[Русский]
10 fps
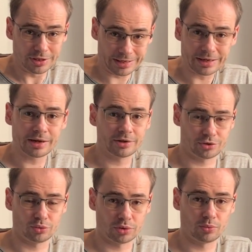реально
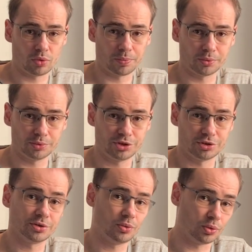что-то мог
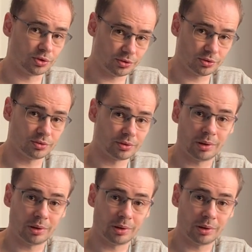получить от э,